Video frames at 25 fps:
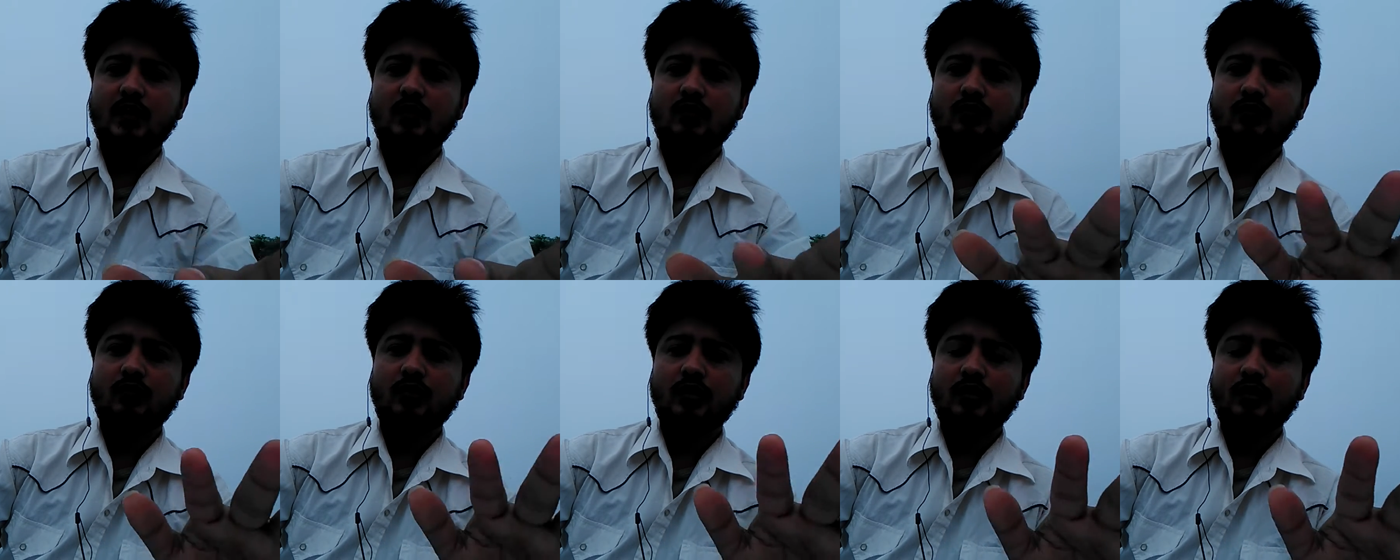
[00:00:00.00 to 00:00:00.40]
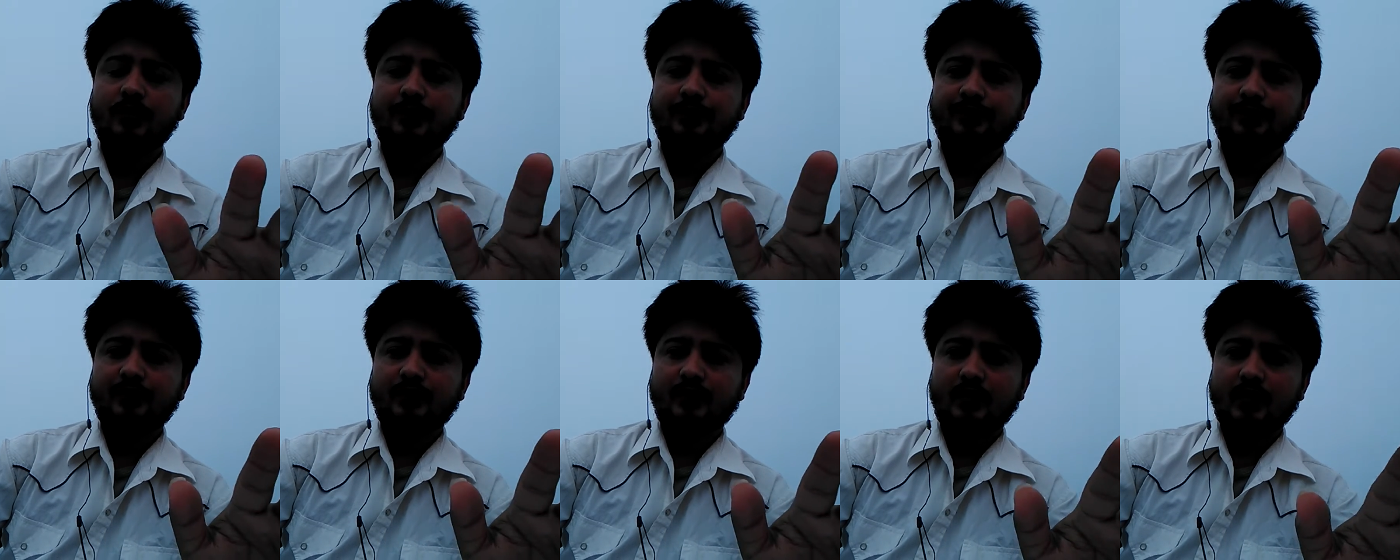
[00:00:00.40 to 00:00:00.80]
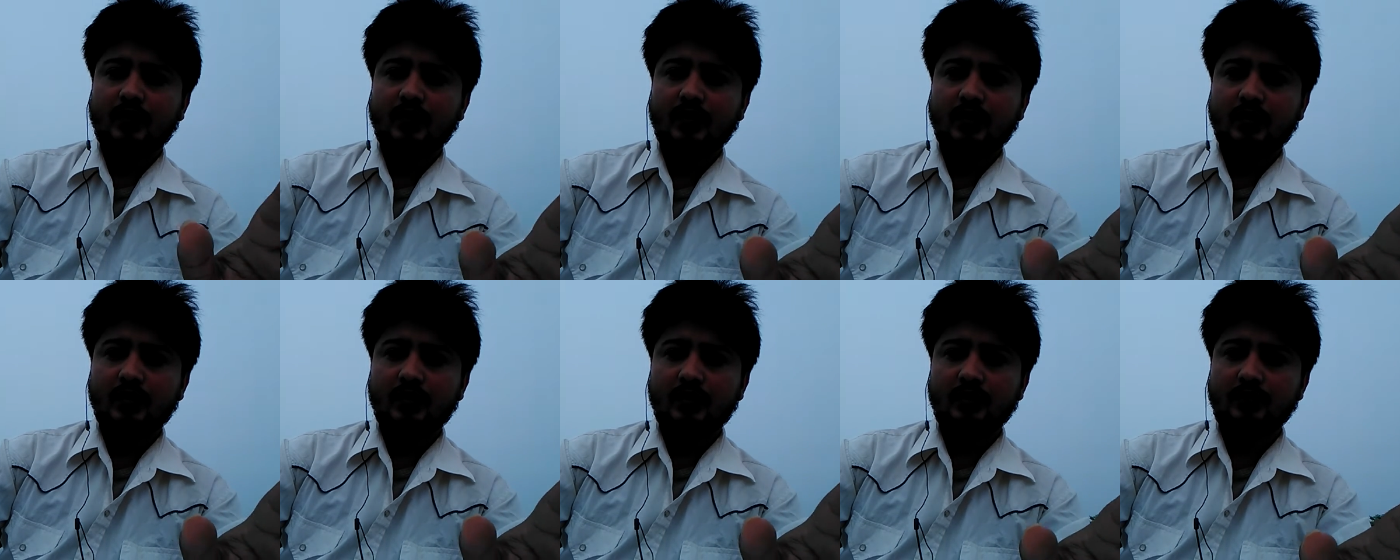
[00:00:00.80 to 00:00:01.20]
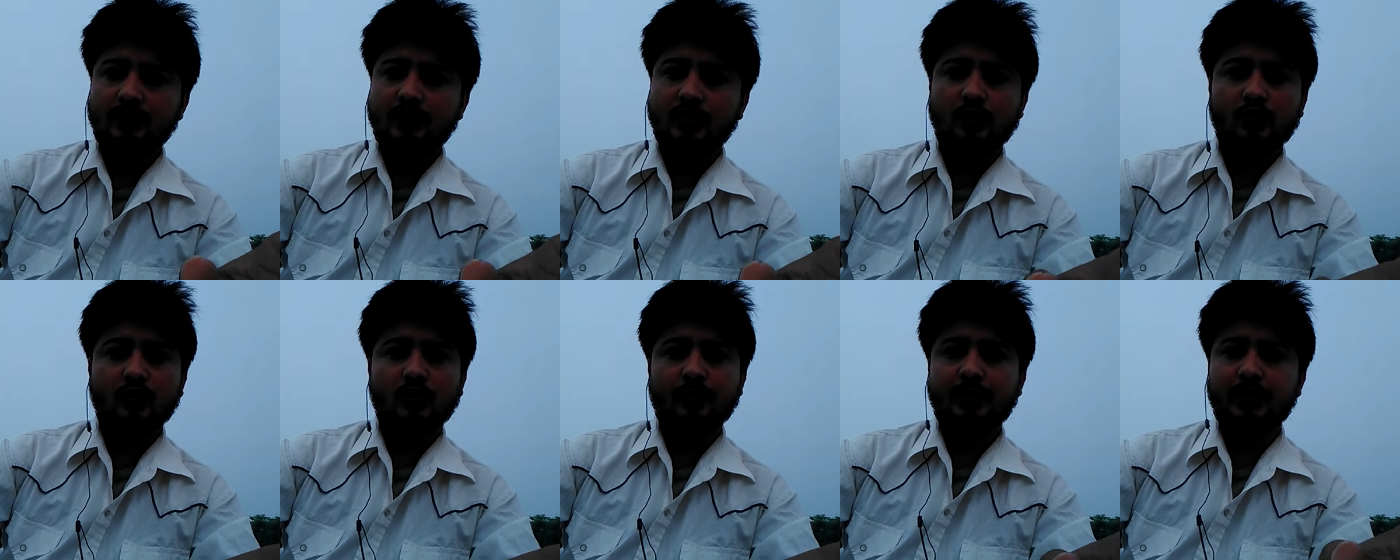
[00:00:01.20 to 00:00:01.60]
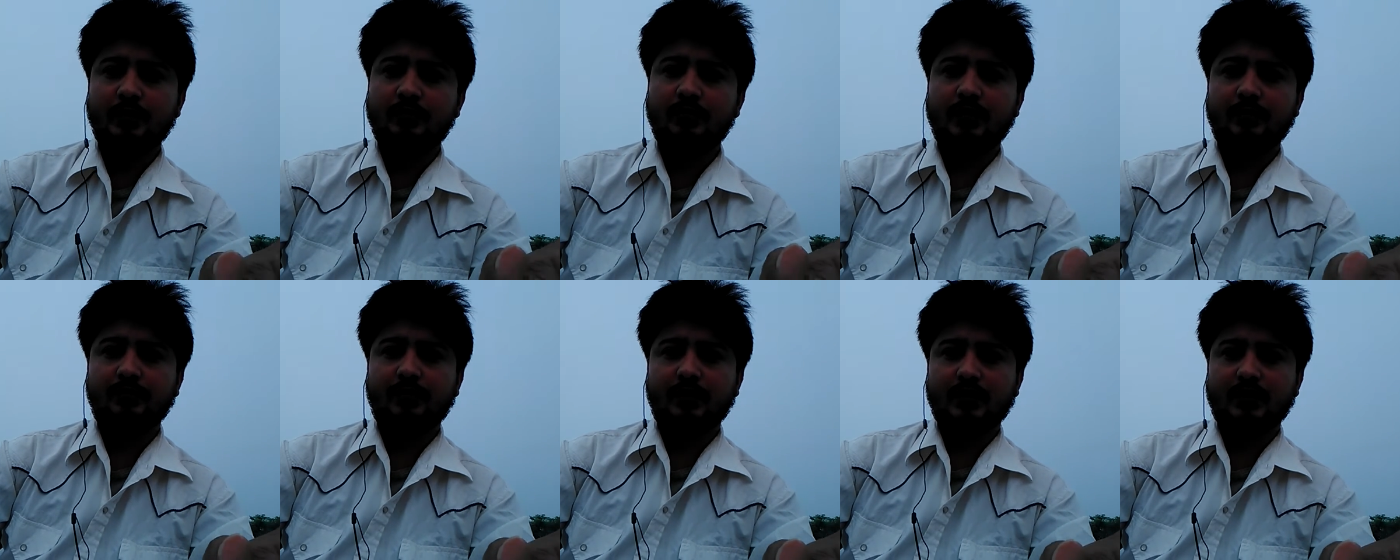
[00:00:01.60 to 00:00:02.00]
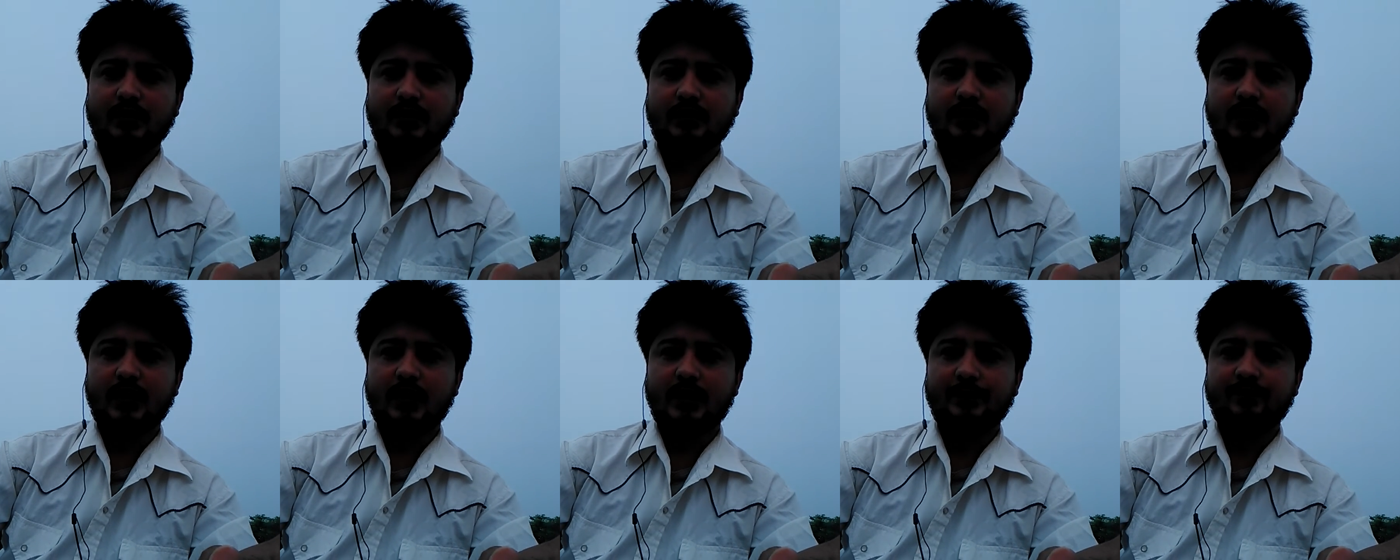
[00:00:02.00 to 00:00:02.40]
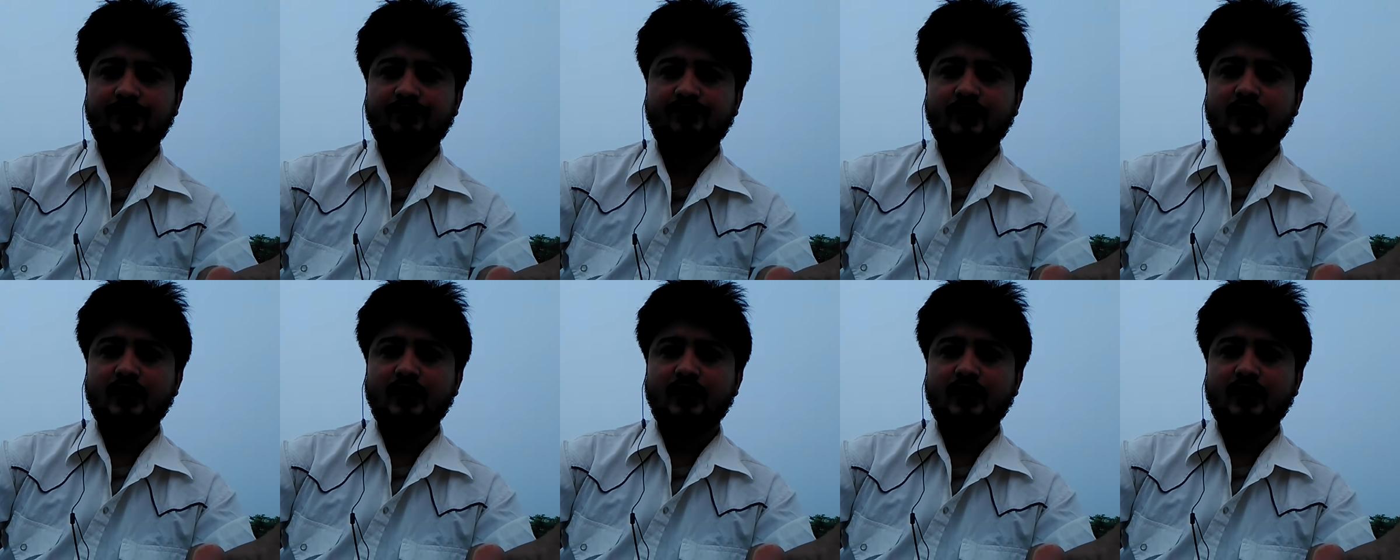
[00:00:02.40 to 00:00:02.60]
वो जियोग्राफी भी पढ़ सकता है